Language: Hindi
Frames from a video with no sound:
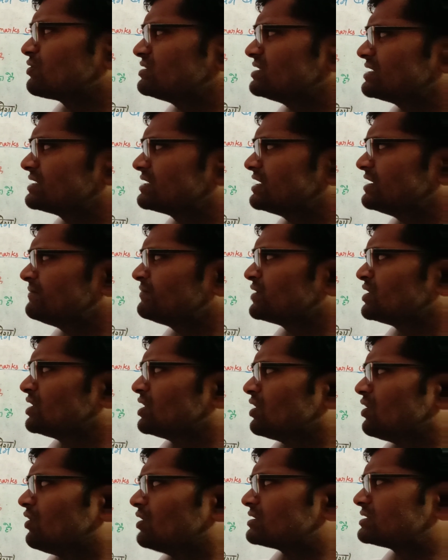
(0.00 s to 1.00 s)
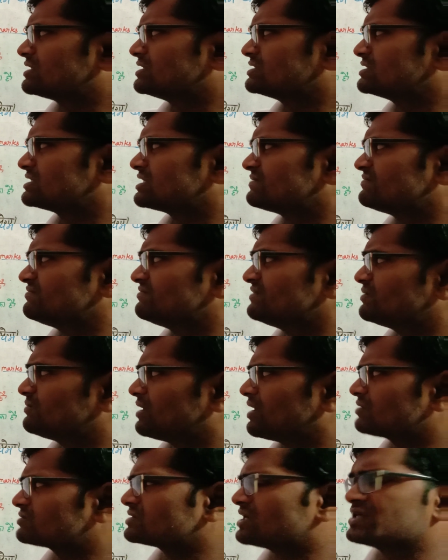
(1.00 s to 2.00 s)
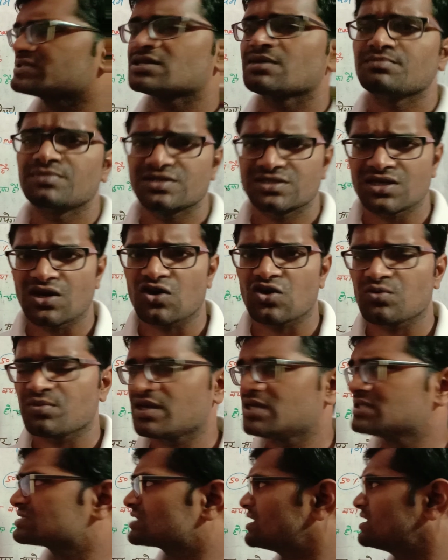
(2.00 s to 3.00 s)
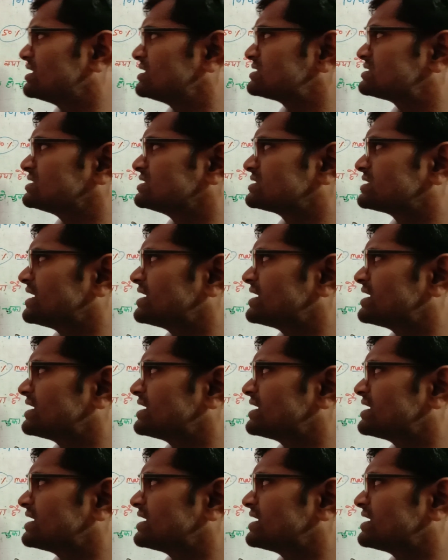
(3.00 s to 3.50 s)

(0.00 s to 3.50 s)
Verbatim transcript: को देंगे और टीजीटी वालों को साढ़े छब्बीस हज़ार रुपये इसके लिए सी